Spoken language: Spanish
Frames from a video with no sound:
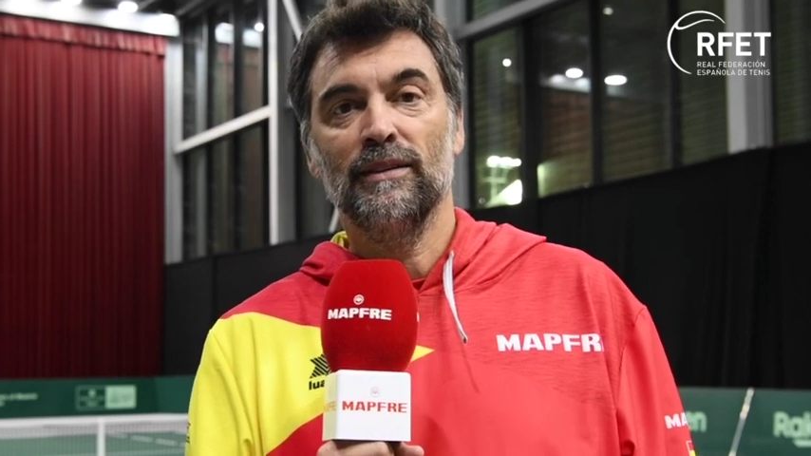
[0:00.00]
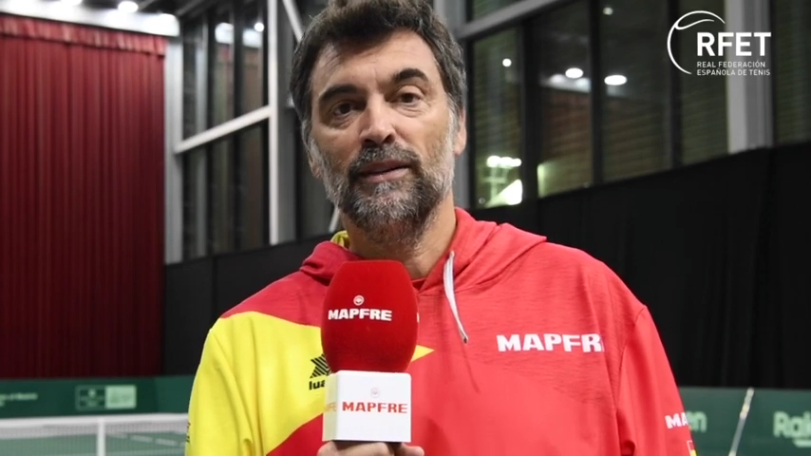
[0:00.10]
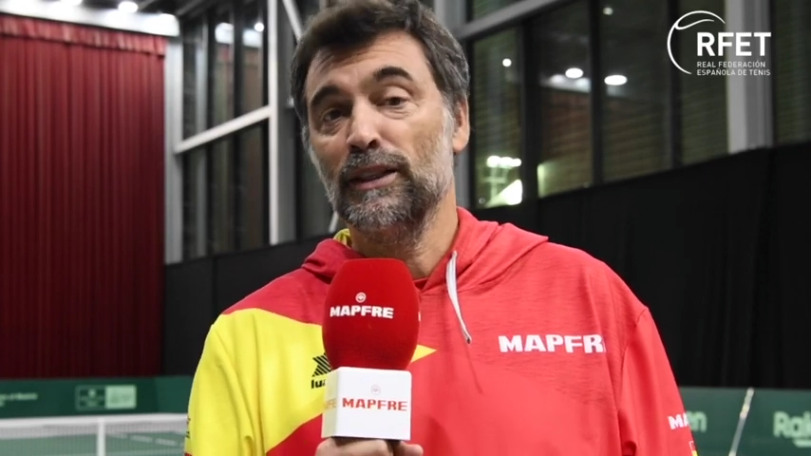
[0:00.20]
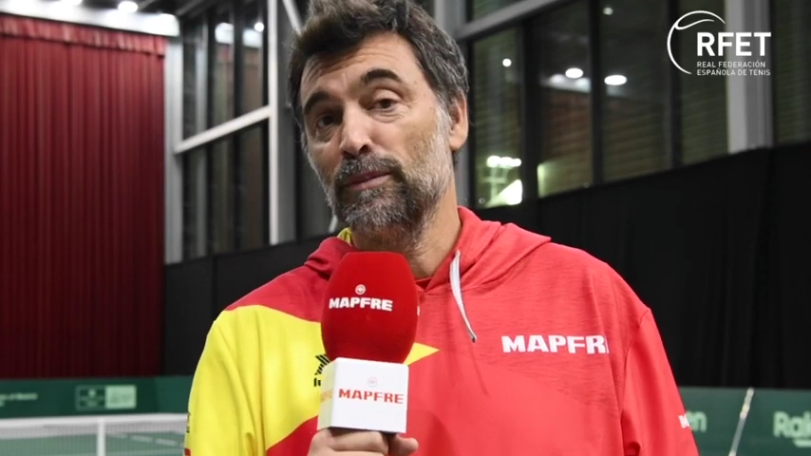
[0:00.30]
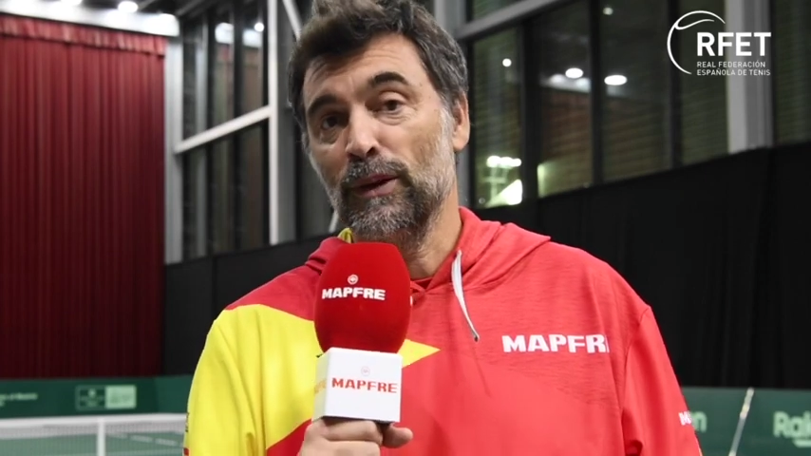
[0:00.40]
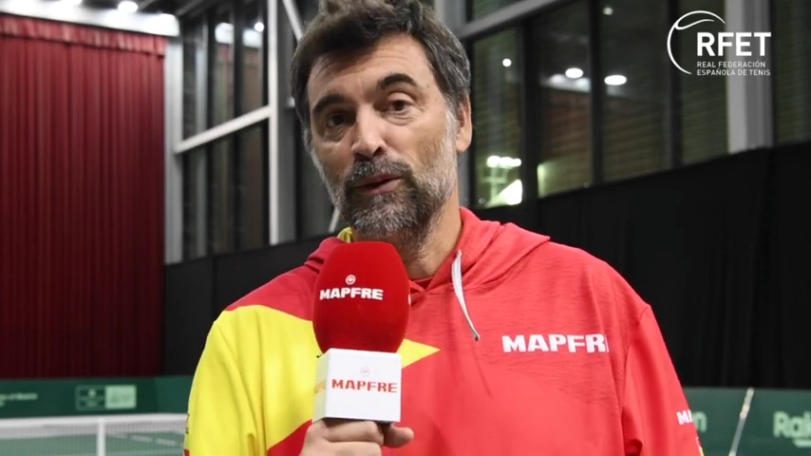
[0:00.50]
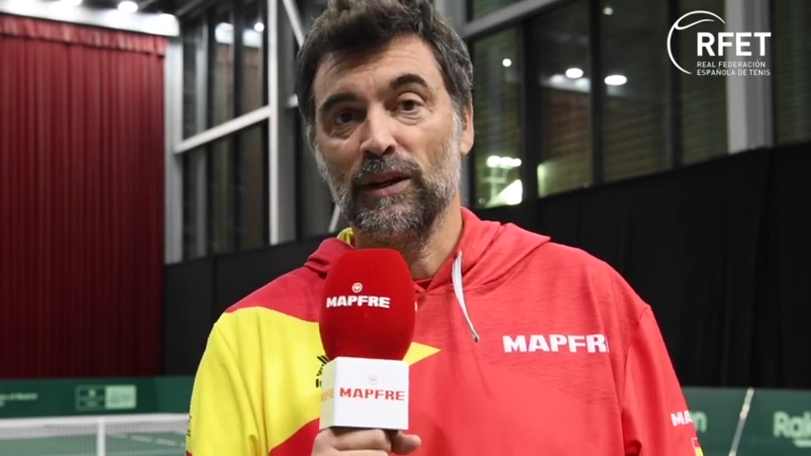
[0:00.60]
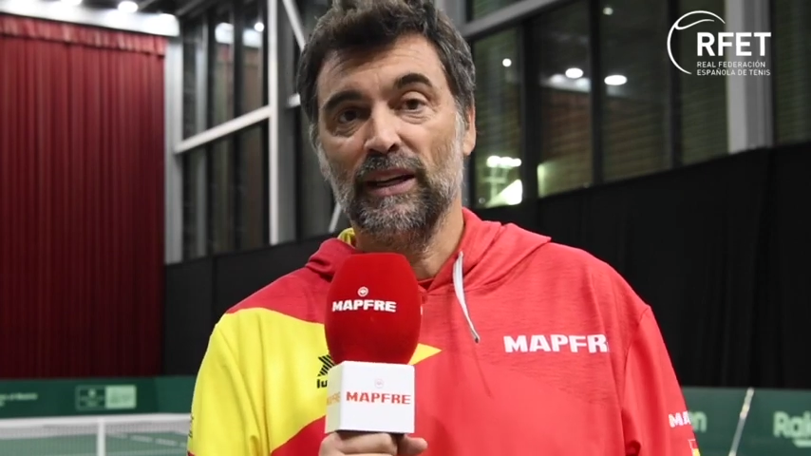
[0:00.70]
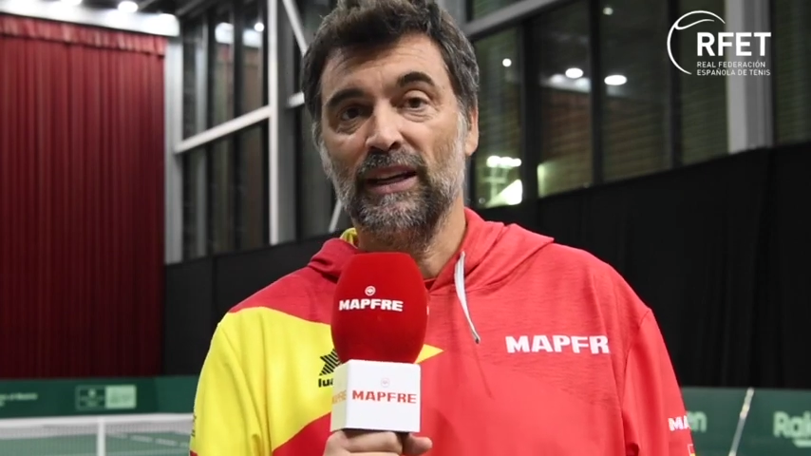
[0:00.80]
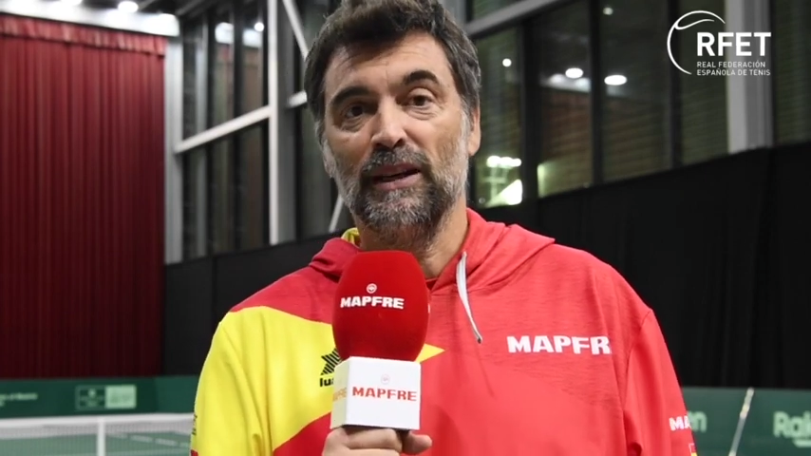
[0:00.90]
y espero
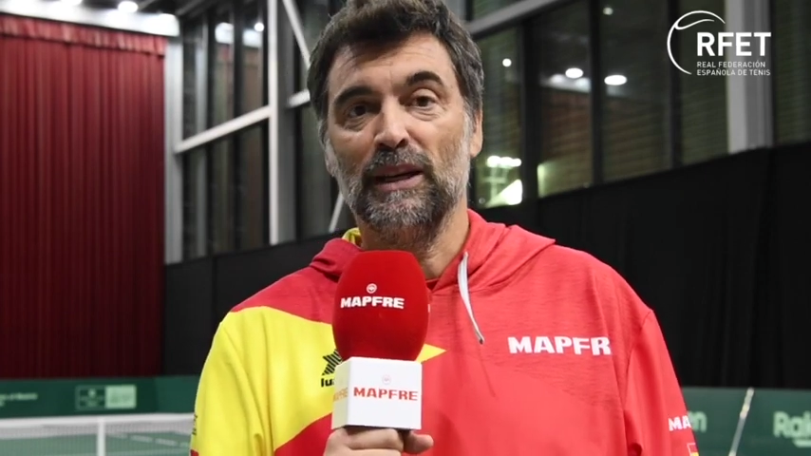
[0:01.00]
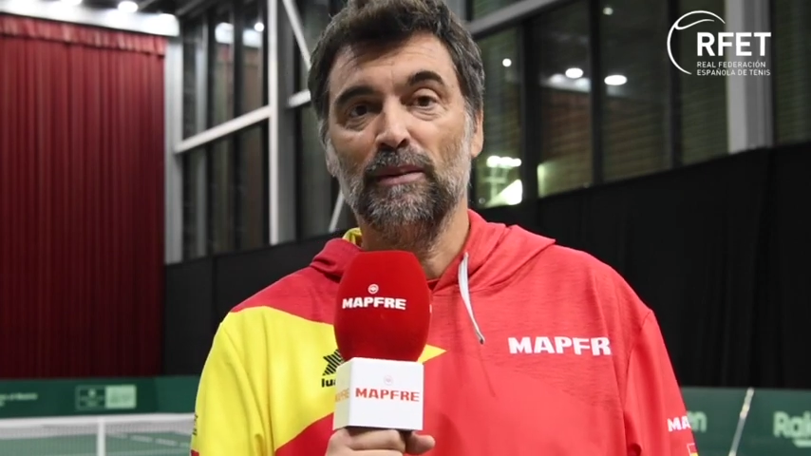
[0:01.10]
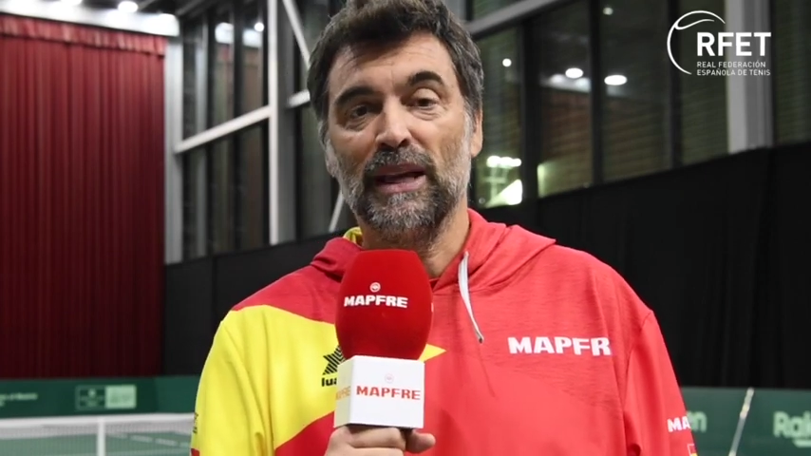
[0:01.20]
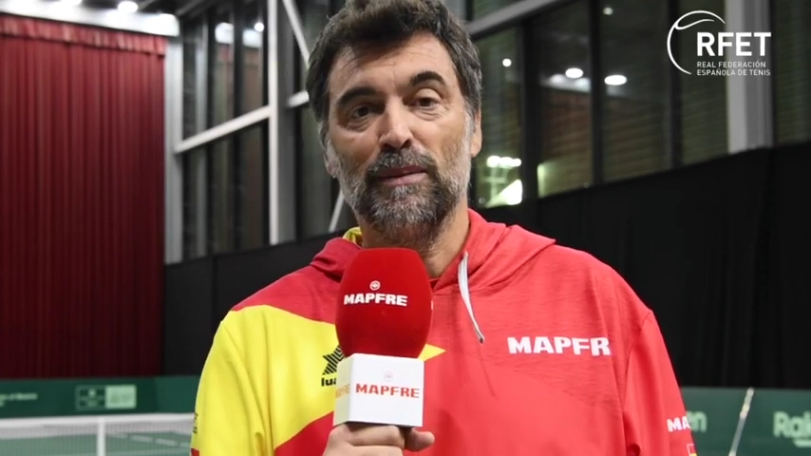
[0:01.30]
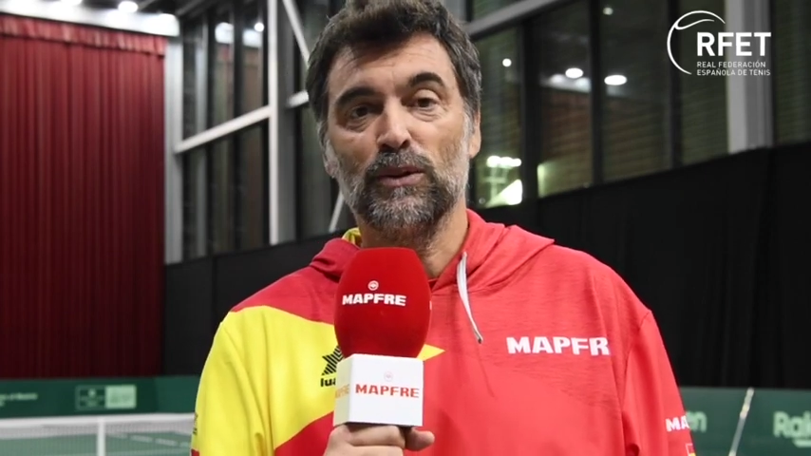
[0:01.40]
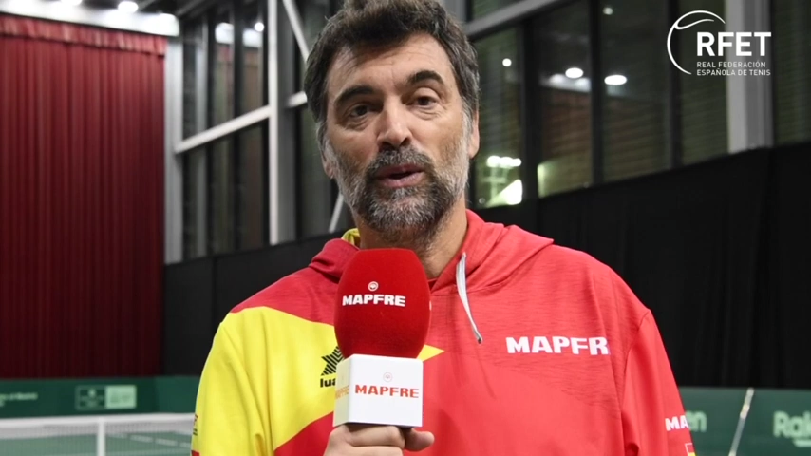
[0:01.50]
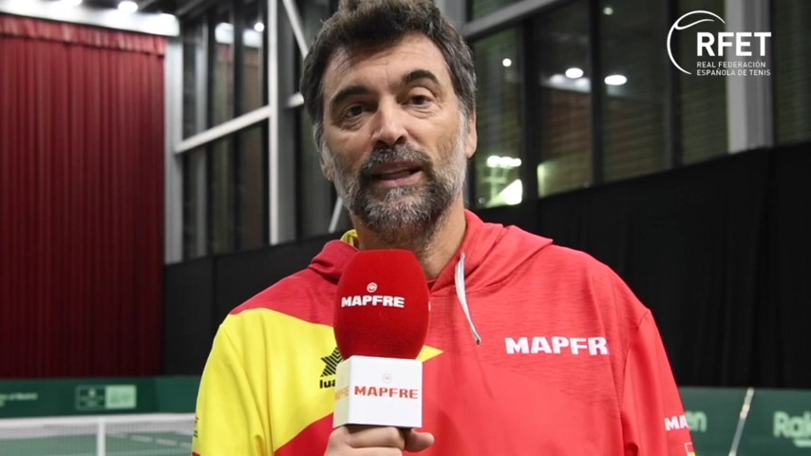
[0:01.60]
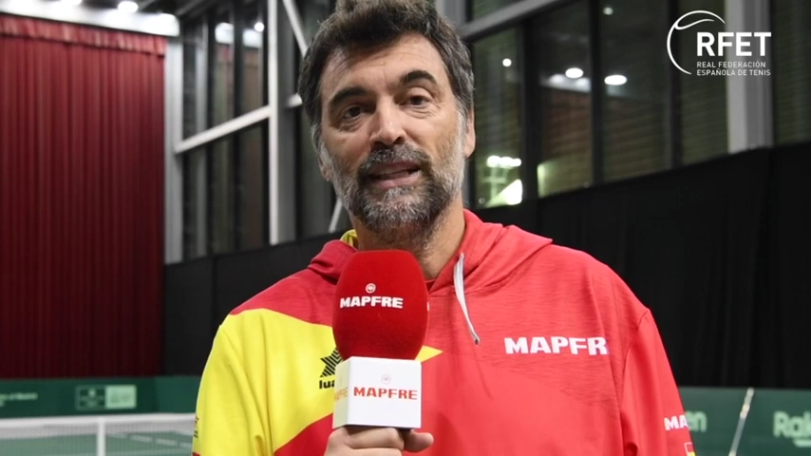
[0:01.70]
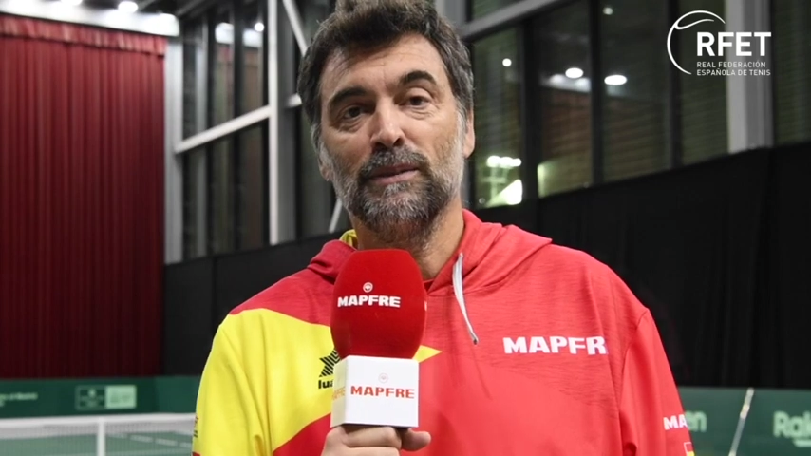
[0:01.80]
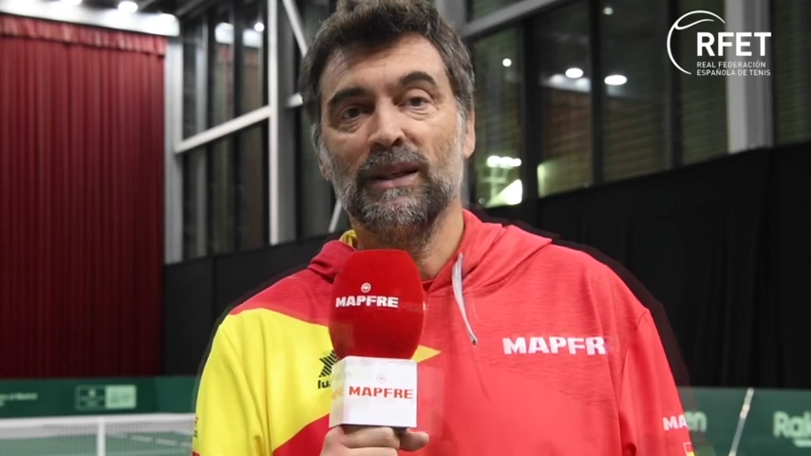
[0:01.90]
que vaya más
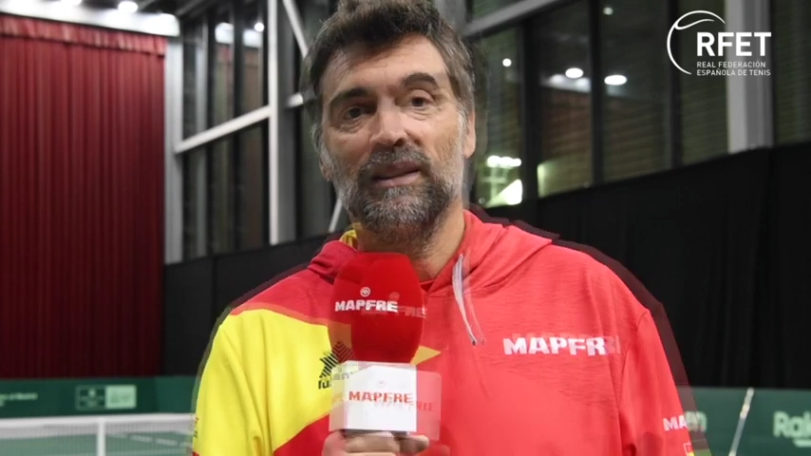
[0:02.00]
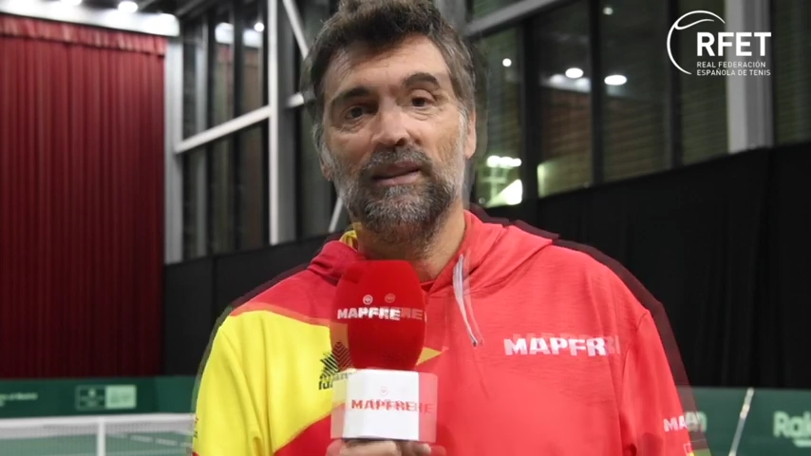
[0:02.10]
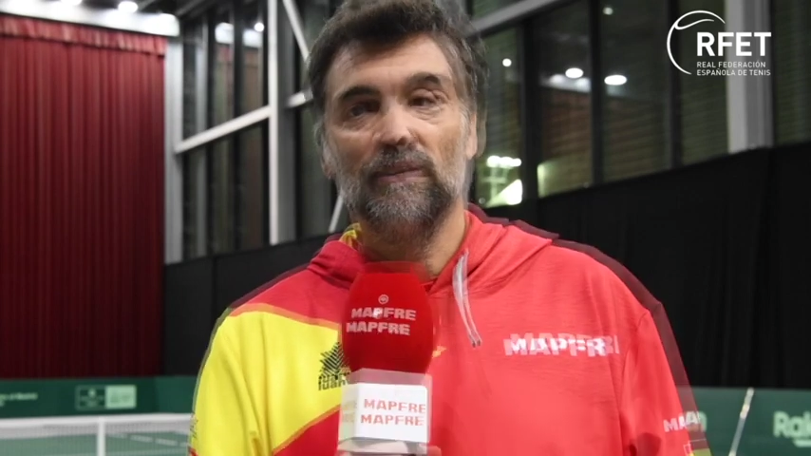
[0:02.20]
durante la semana.